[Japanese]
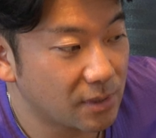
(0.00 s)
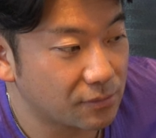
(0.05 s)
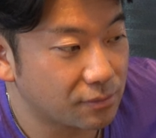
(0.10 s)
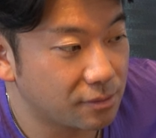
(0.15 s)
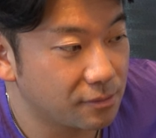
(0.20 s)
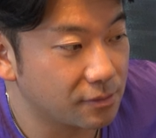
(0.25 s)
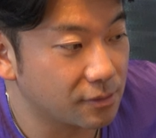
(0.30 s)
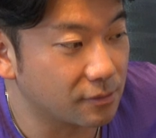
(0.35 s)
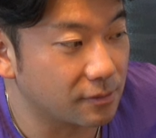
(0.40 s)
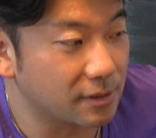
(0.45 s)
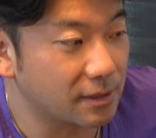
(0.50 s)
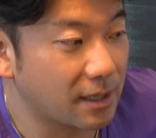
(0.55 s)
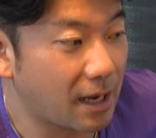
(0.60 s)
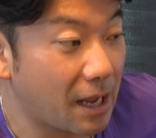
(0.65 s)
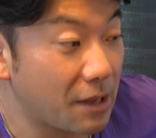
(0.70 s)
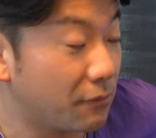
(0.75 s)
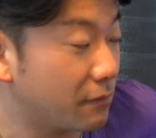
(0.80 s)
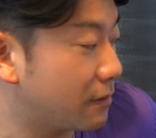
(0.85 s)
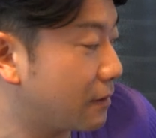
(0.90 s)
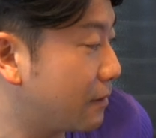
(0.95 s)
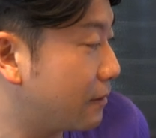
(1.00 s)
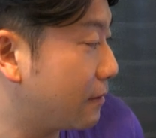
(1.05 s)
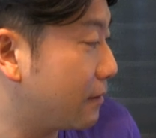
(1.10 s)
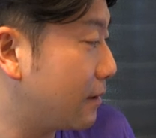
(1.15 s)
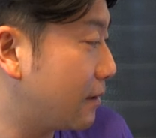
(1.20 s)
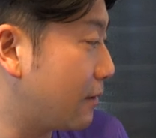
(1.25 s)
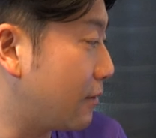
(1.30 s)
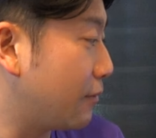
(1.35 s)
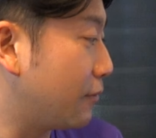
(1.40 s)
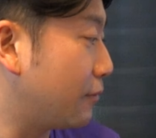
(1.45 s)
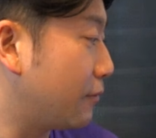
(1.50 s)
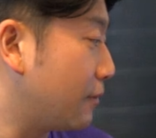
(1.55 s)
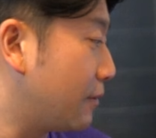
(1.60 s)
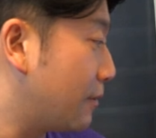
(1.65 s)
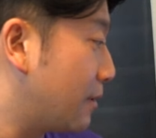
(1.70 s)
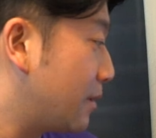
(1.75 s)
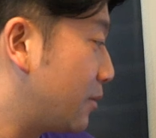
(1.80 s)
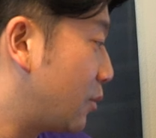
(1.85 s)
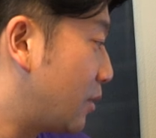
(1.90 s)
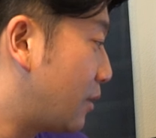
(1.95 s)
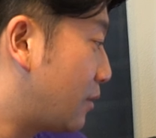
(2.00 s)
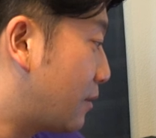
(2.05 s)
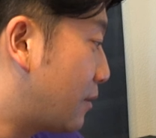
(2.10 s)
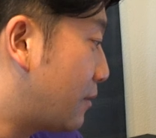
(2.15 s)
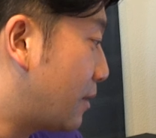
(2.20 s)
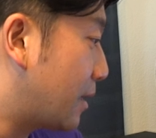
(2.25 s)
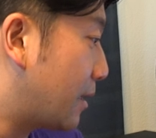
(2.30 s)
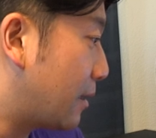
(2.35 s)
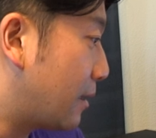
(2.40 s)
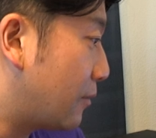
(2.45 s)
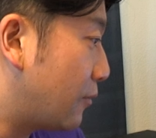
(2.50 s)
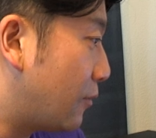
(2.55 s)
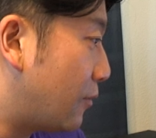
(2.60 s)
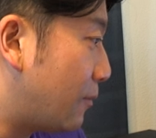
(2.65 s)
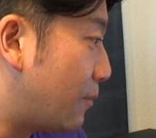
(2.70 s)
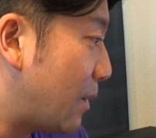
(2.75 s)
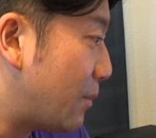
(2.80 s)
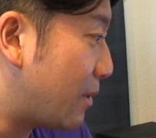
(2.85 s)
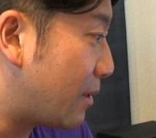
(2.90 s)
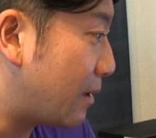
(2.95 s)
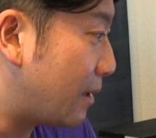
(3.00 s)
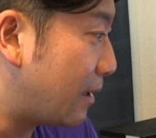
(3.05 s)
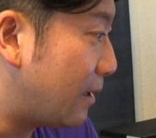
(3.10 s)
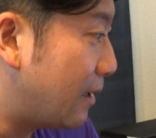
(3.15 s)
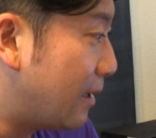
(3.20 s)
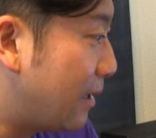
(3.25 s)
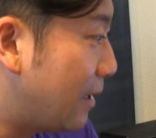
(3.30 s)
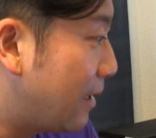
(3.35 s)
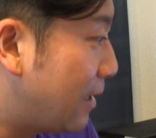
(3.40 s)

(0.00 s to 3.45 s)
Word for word: まあ、風俗に通ってるっていうことを言ってるわけだけど、まあ別に、